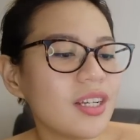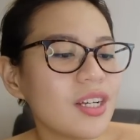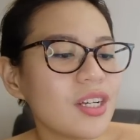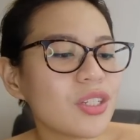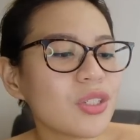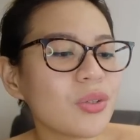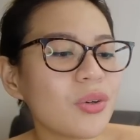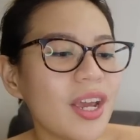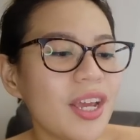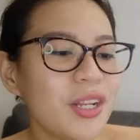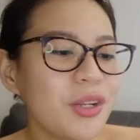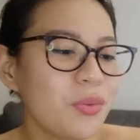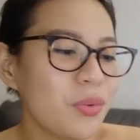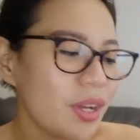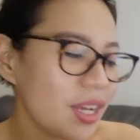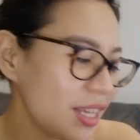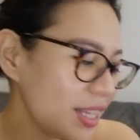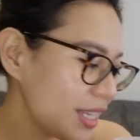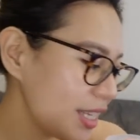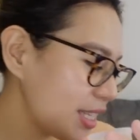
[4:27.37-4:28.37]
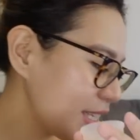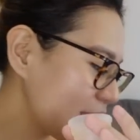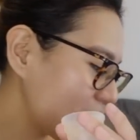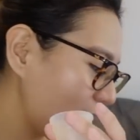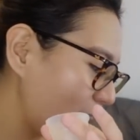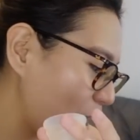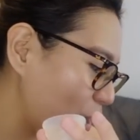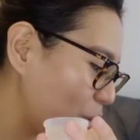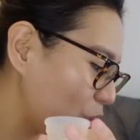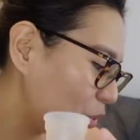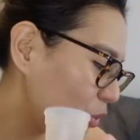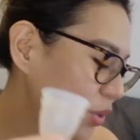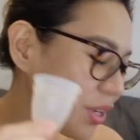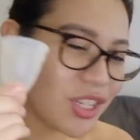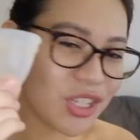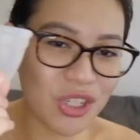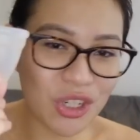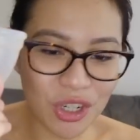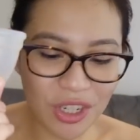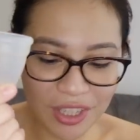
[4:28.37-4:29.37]
So anyway, this is how you
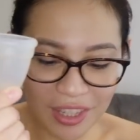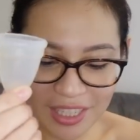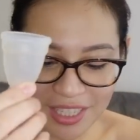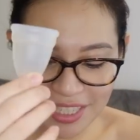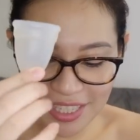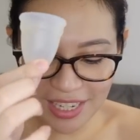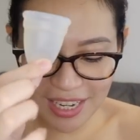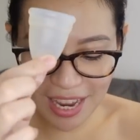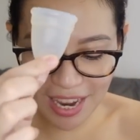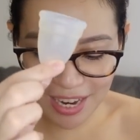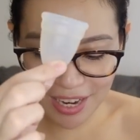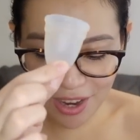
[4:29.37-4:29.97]
insert the Sinaya